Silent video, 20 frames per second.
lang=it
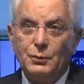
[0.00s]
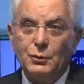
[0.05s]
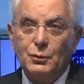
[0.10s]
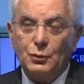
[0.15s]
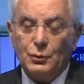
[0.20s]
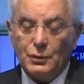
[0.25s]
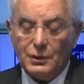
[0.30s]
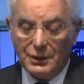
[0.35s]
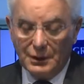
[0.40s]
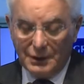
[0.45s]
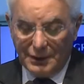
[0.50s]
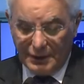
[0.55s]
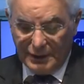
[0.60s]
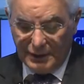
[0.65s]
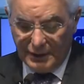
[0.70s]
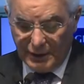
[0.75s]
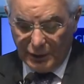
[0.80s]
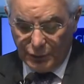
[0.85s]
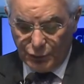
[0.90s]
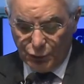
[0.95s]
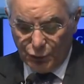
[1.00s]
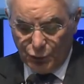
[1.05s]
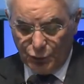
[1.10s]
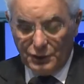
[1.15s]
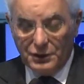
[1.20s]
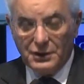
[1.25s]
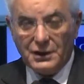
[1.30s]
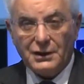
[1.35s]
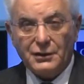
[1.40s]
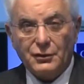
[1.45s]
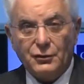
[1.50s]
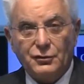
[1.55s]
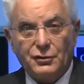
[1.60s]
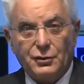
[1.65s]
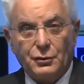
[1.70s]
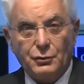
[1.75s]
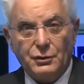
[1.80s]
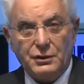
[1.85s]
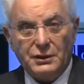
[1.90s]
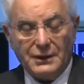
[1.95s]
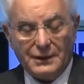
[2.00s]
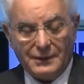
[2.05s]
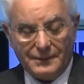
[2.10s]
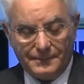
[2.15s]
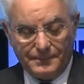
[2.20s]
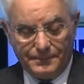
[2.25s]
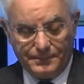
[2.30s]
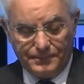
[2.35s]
più le ragioni della nostra unità.